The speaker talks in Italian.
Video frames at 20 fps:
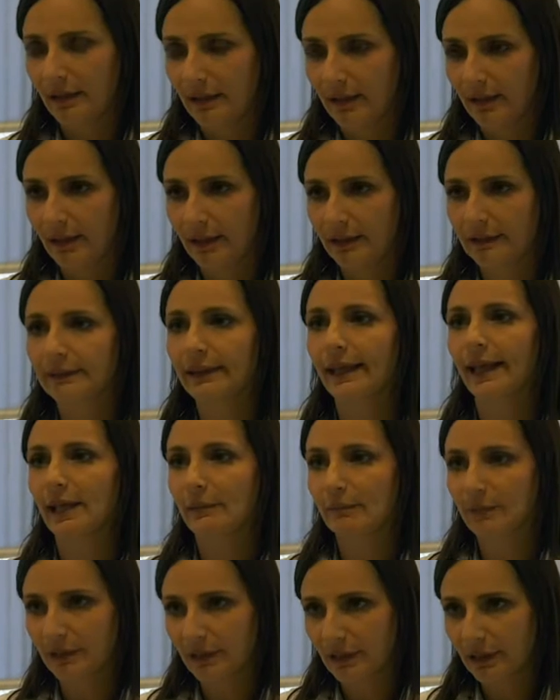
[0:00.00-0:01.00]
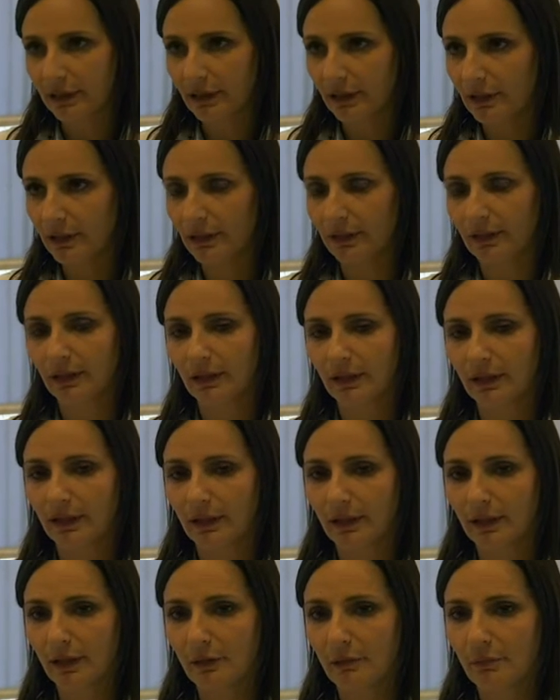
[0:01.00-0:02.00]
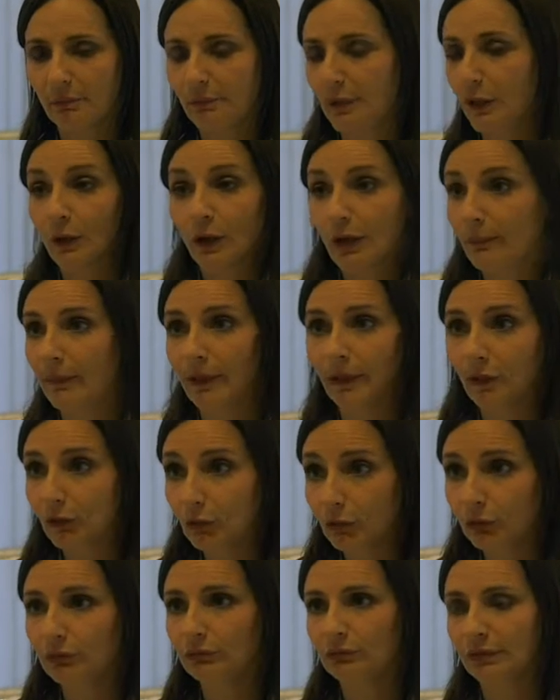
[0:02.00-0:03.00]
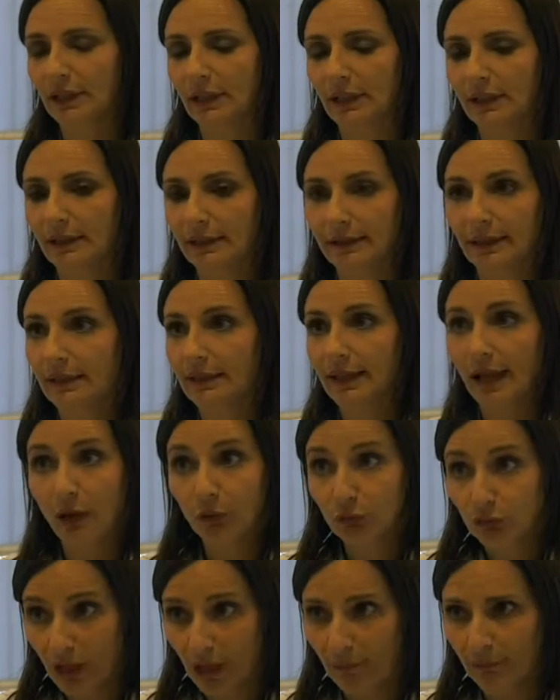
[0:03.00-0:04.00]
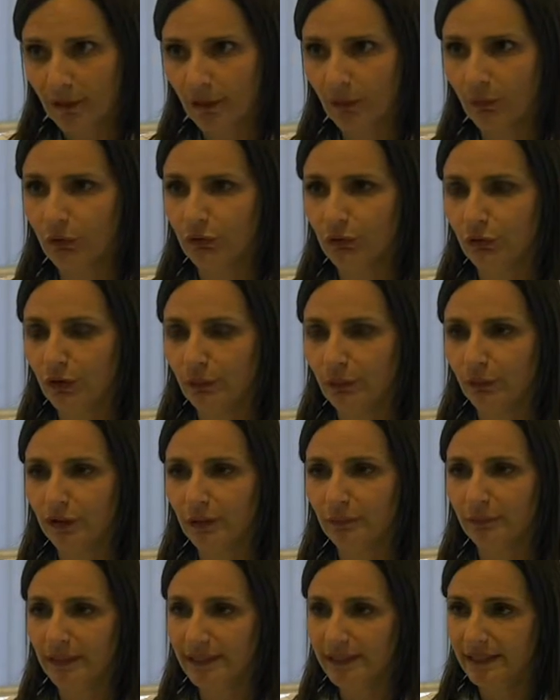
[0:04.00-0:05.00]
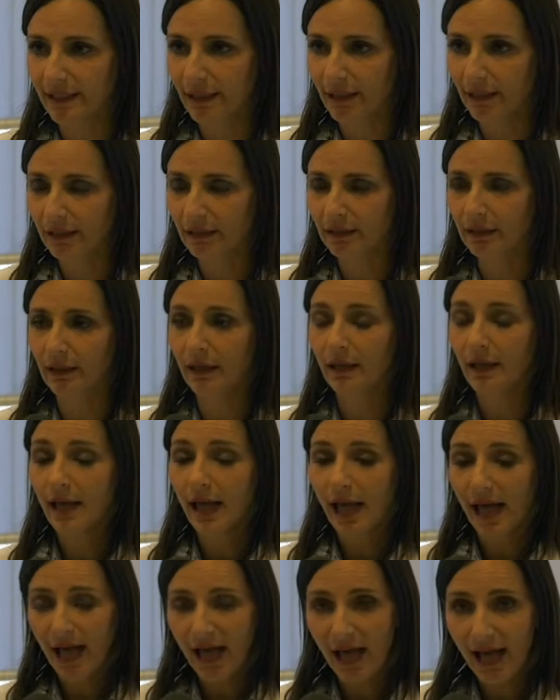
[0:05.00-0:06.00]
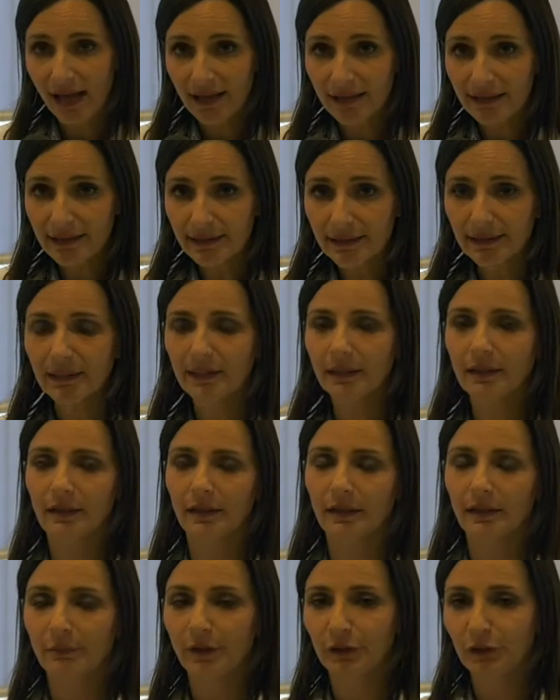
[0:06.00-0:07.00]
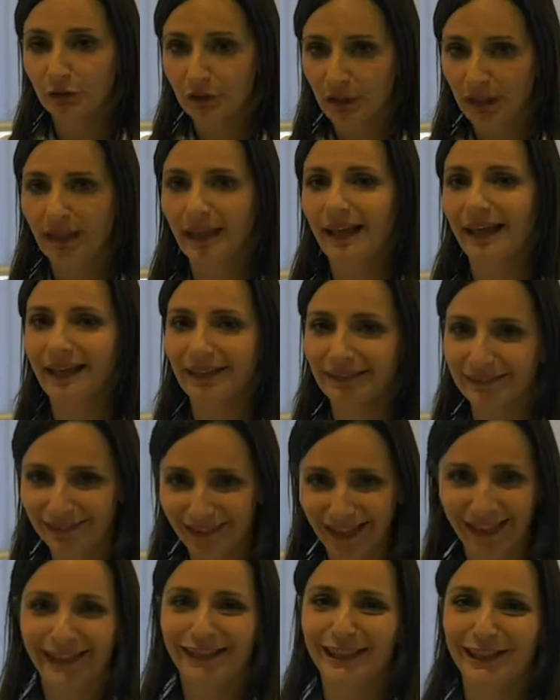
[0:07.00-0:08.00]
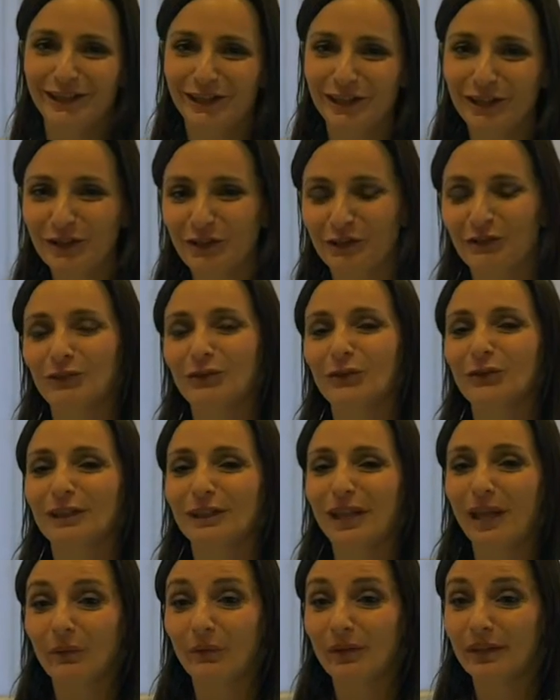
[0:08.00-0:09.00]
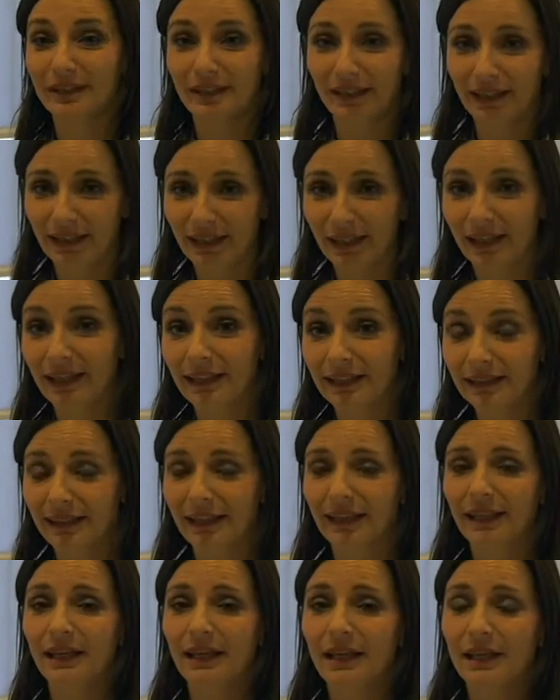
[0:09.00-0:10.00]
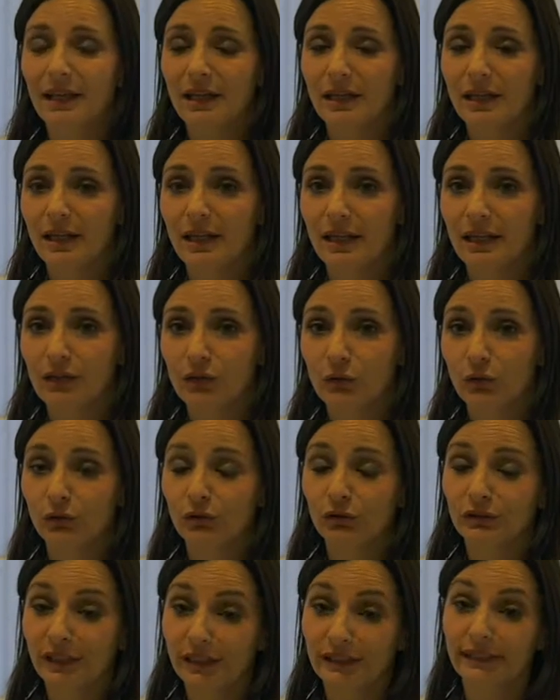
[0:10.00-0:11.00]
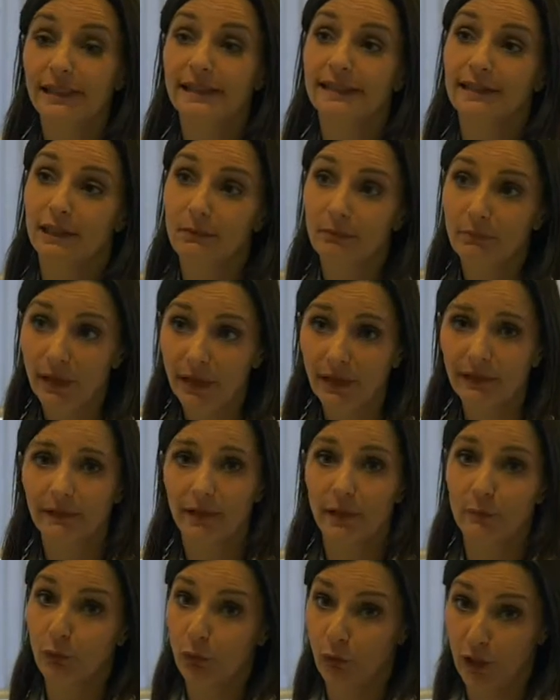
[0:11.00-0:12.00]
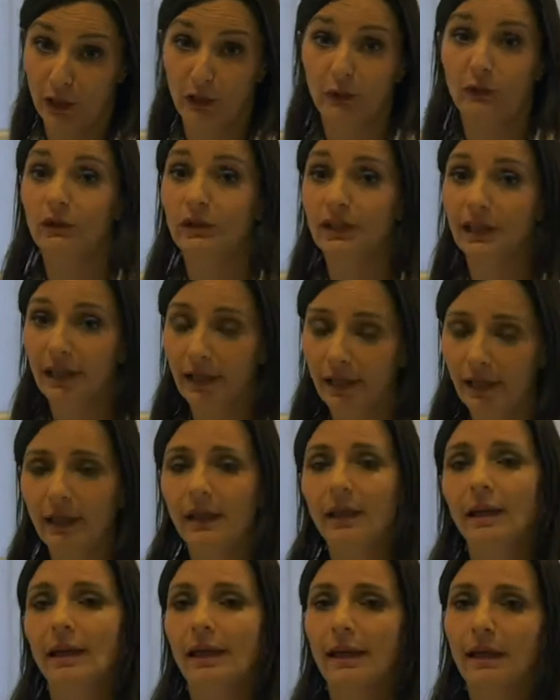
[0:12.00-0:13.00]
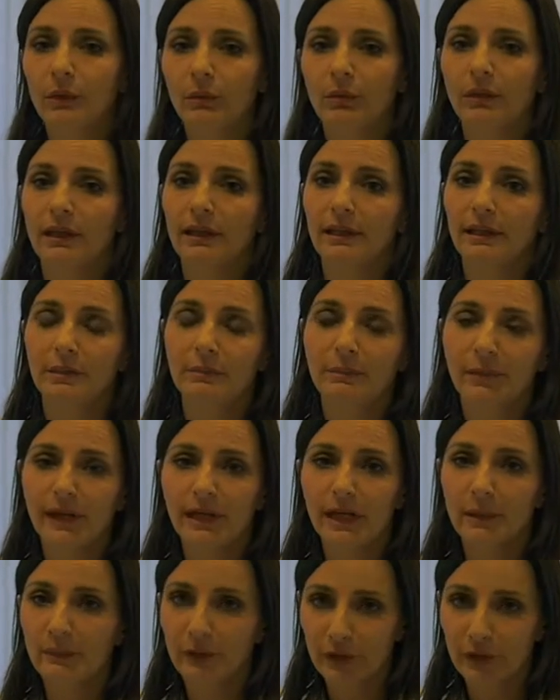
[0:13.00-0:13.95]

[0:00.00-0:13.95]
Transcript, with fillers: eh, in termini di eh, miglioramento del, degli outcome in questo tipo di pazienti. Anzi, eh, metto in allerta chi ci ascolta, queste diete eh, sono tendenzialmente ipocaloriche e quindi per le